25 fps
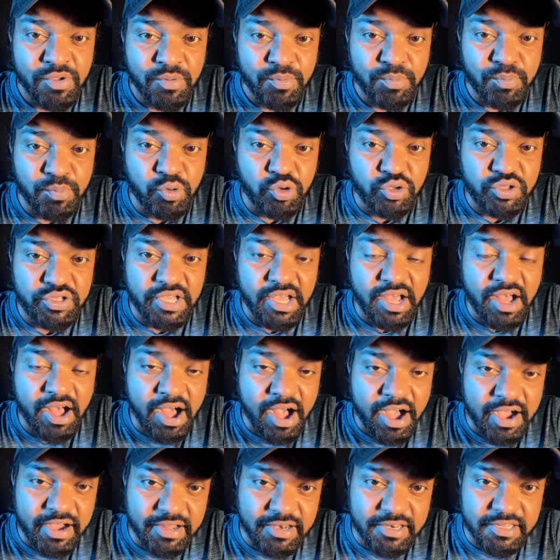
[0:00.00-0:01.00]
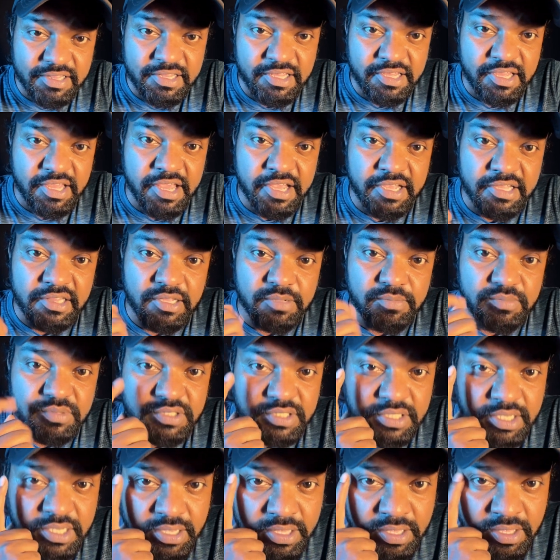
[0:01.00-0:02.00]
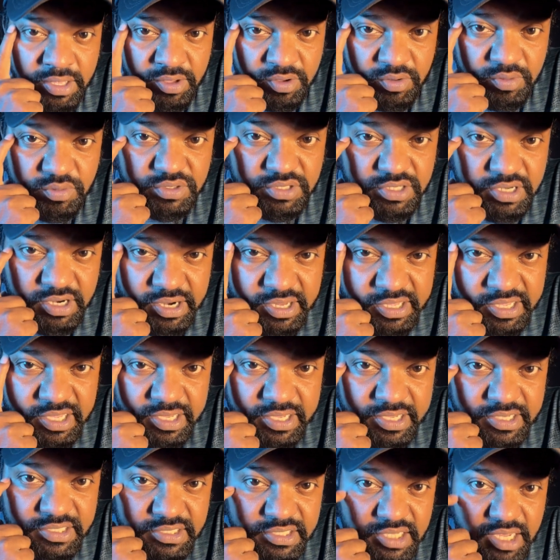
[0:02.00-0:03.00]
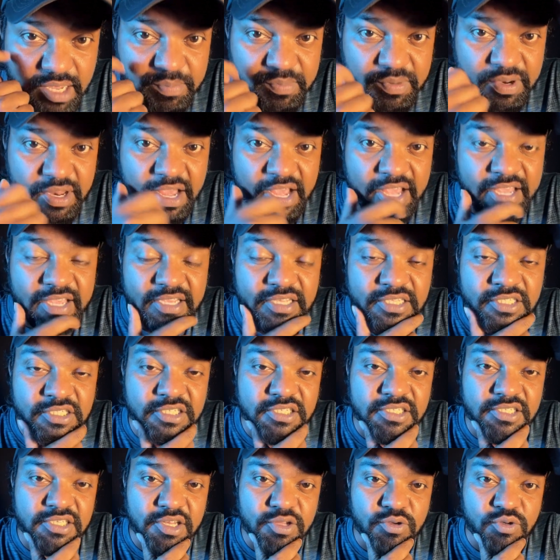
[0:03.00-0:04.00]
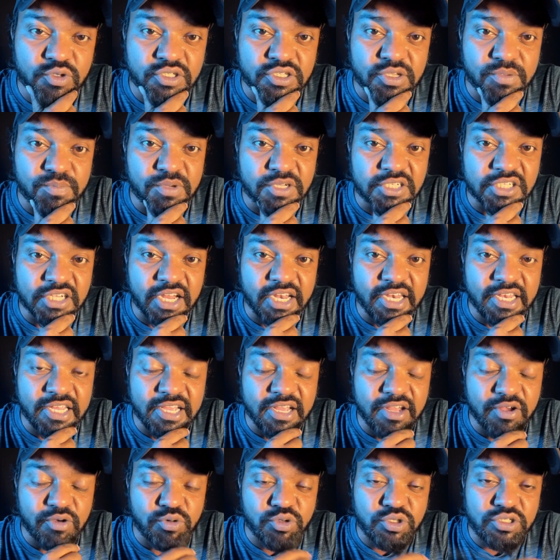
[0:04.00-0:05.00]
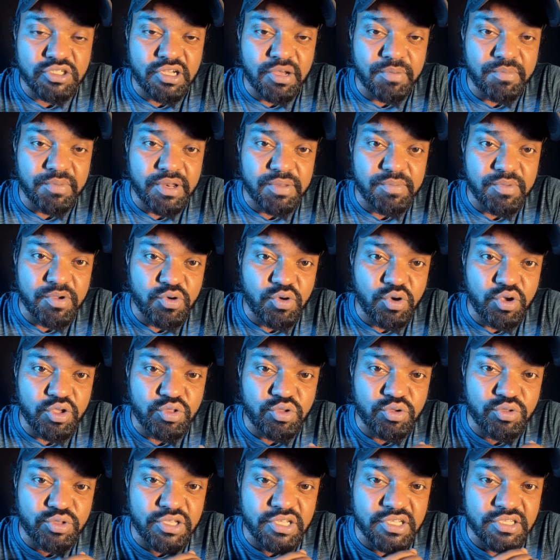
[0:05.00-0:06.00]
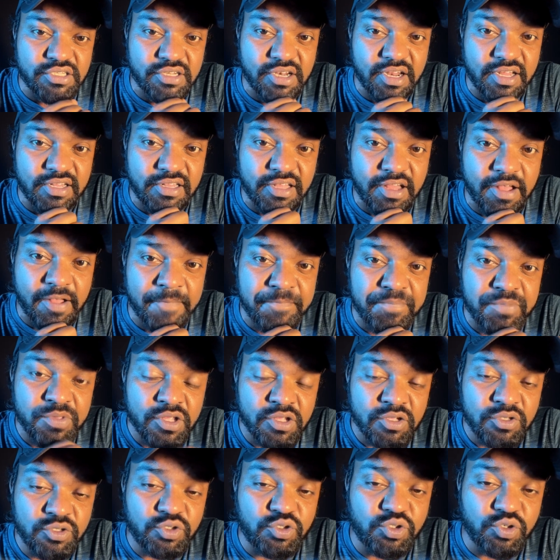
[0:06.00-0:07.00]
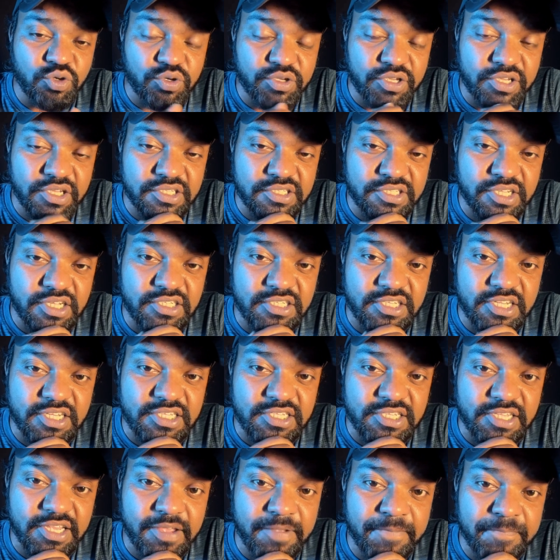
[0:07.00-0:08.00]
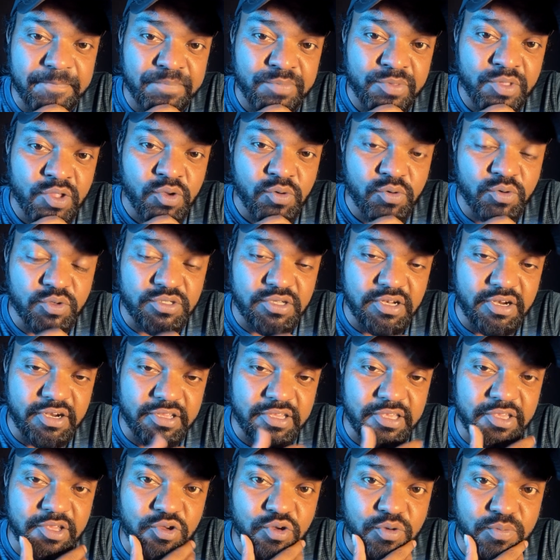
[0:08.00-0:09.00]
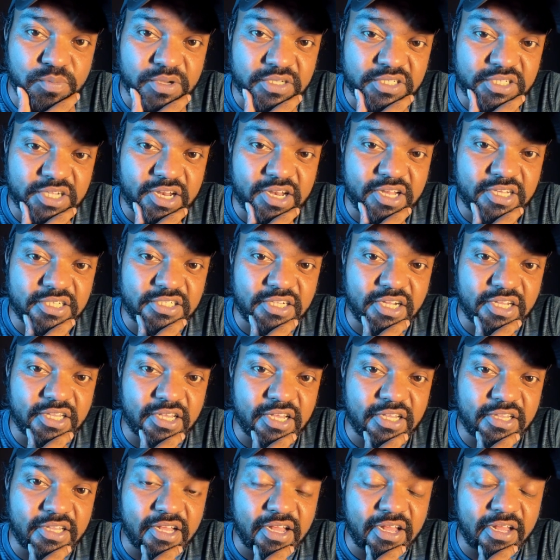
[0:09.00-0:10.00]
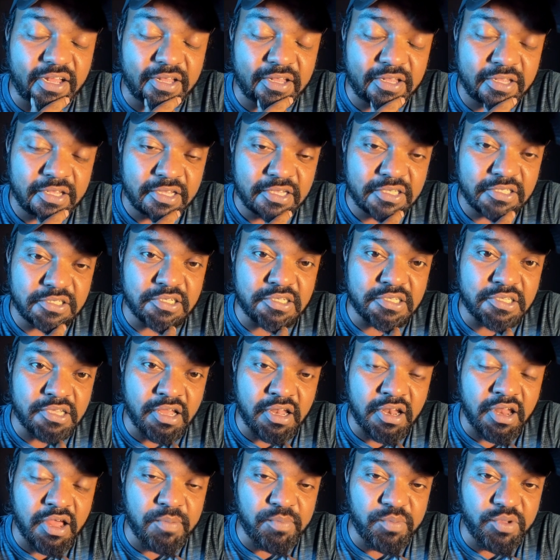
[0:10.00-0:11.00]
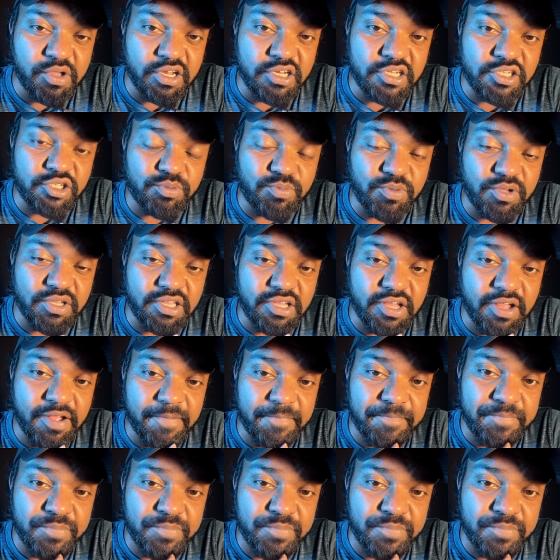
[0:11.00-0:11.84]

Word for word: भूतिया आकृति एकदम से उस लड़की के सामने आई जिसने उससे बचा लिया उस कमरे में कोई तो तीसरा था जो कि संजय से उस लड़की को बचाना चाहता था जिसका नाम करिश्मा था